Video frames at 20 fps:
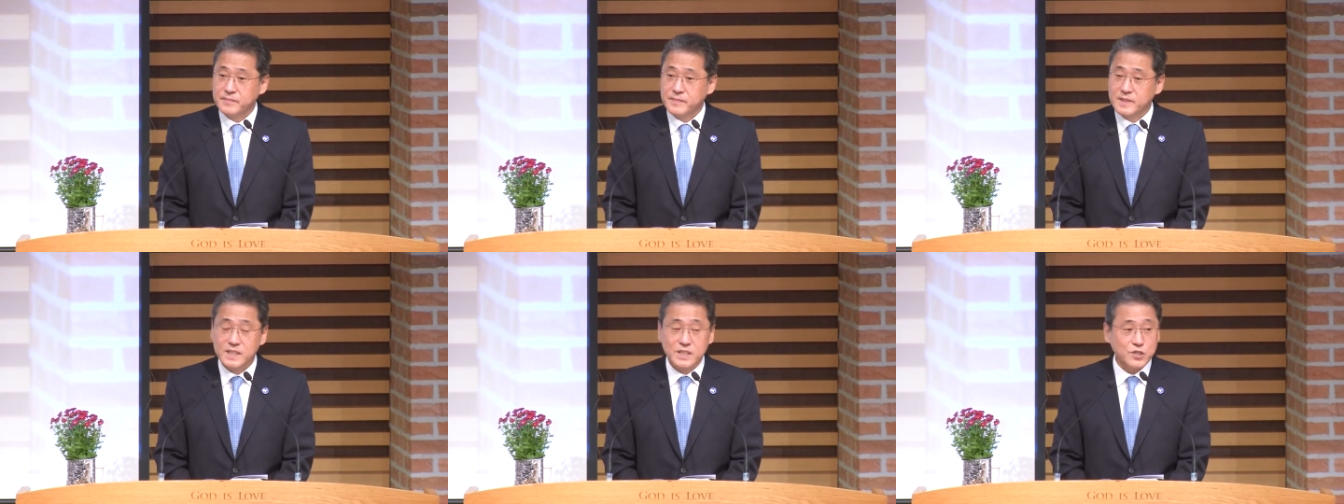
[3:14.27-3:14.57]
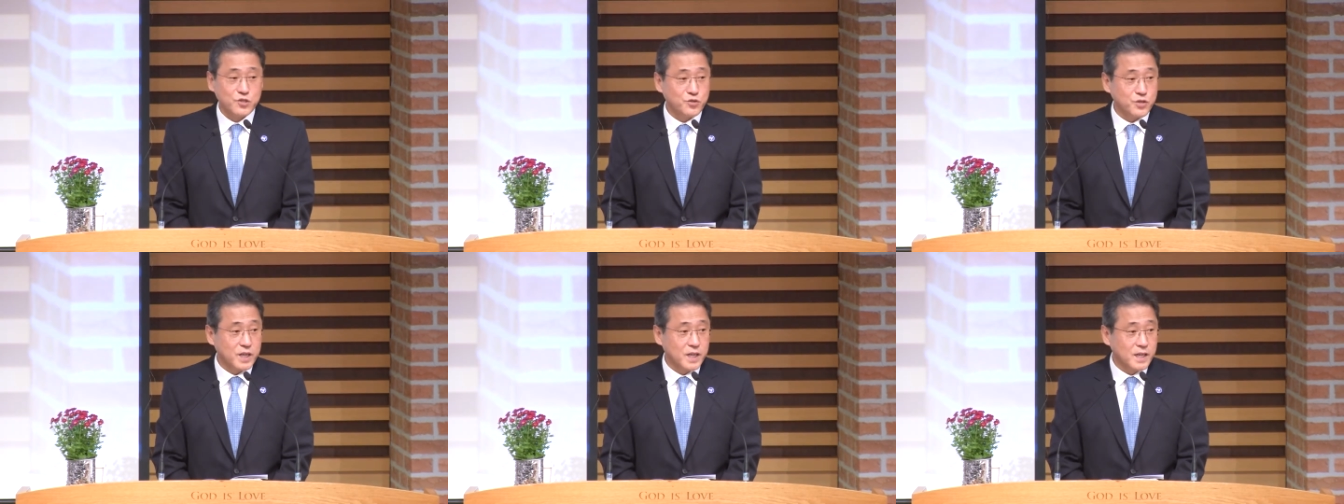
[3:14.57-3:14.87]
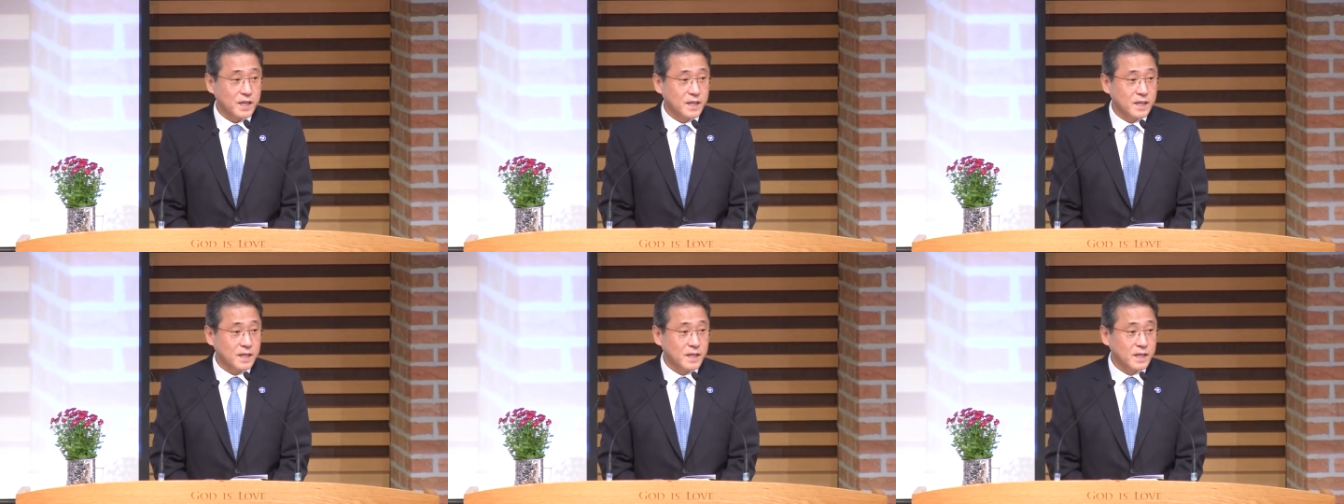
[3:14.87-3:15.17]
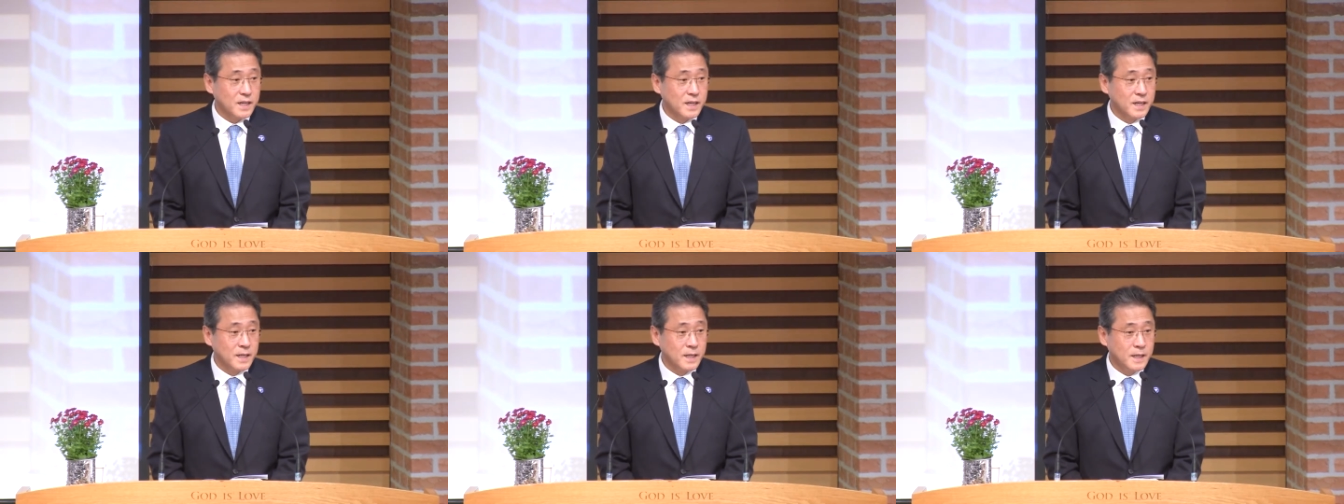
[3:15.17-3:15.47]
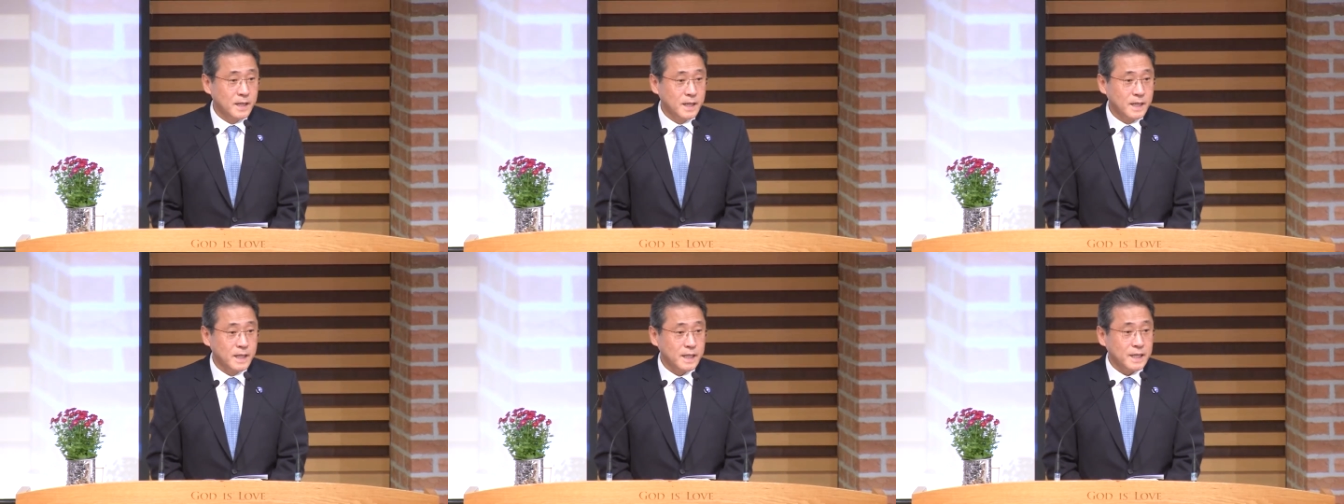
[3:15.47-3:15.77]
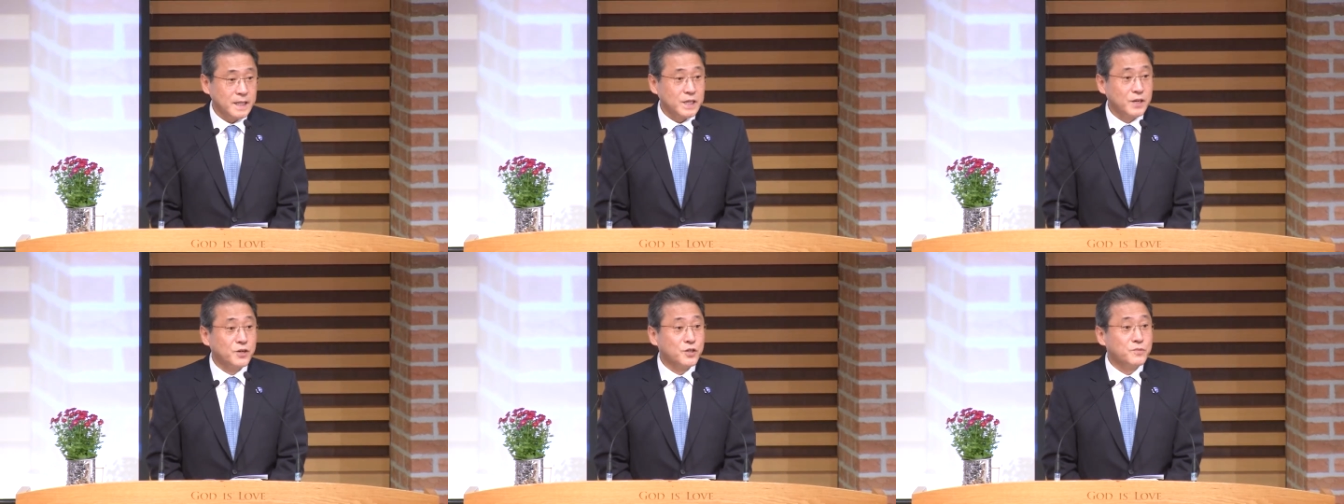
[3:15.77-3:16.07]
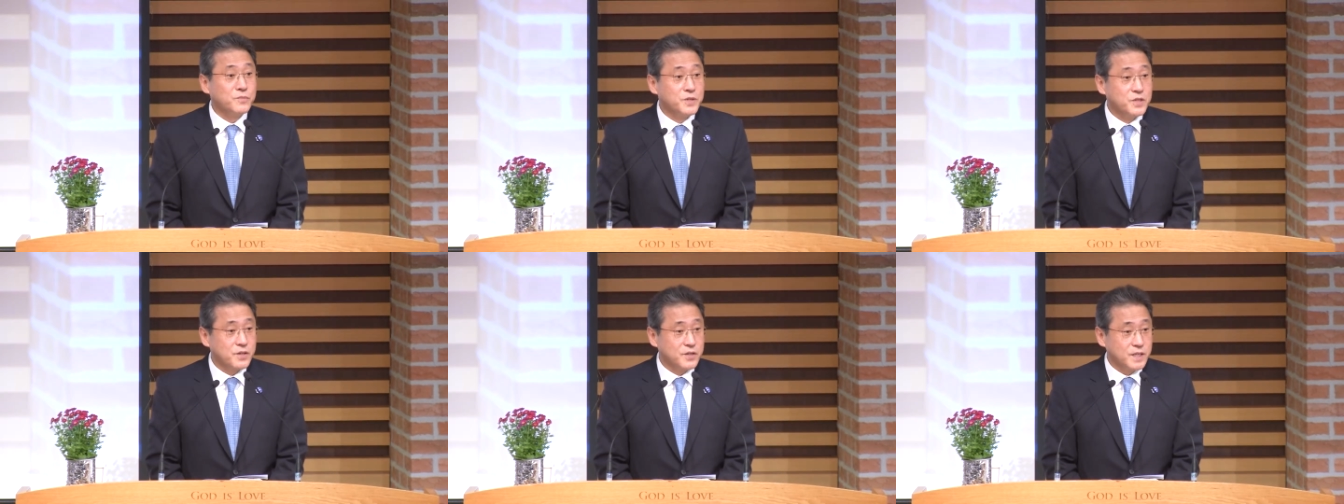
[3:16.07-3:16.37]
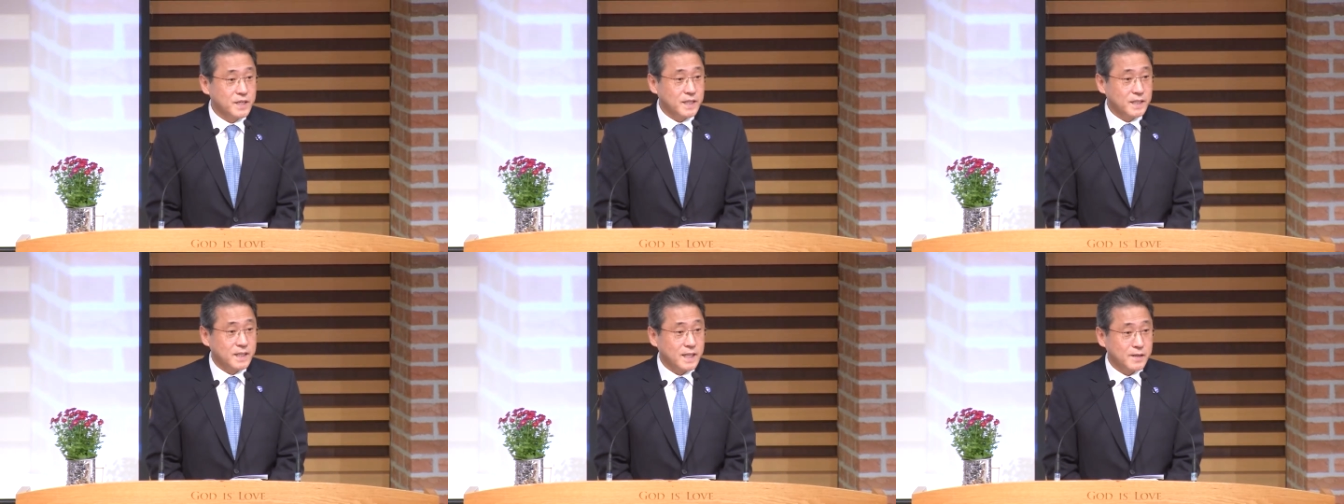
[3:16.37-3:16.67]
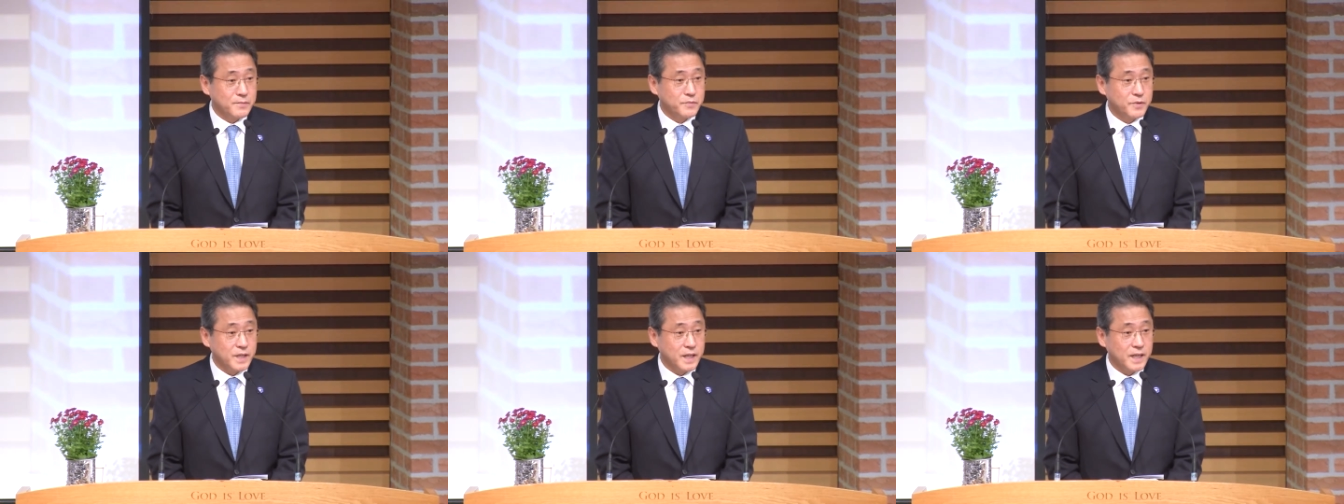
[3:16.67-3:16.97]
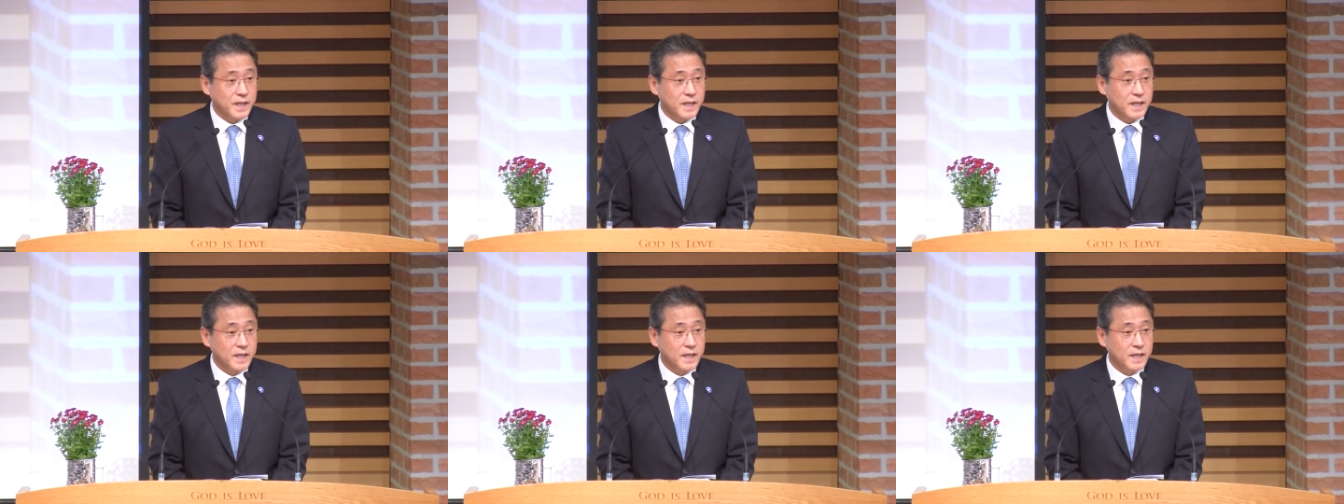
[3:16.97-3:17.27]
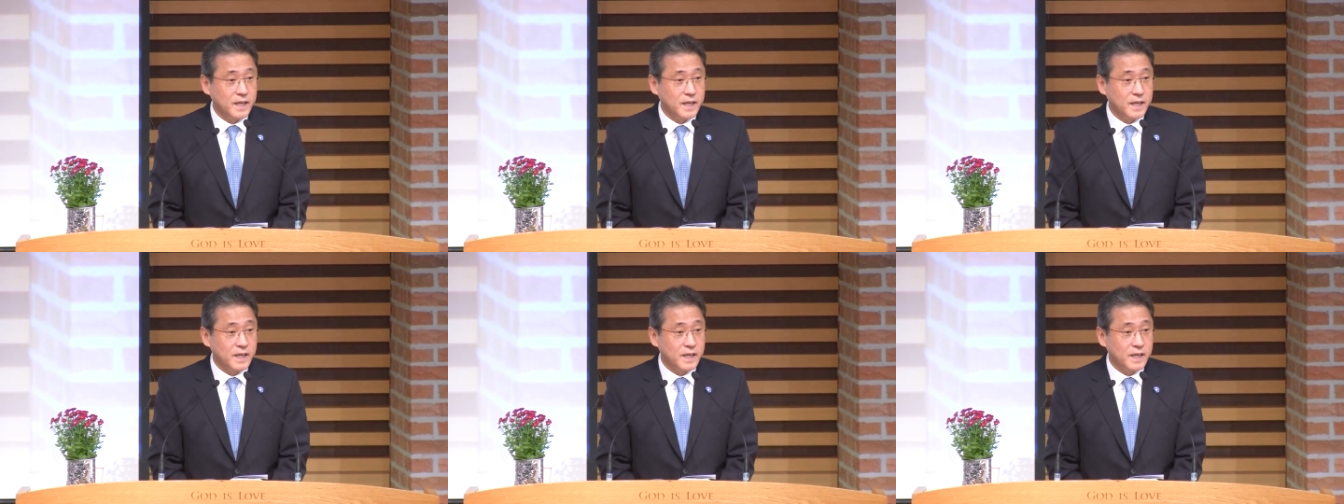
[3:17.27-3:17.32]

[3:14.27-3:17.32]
그 중에 하나가 여름철이기 때문에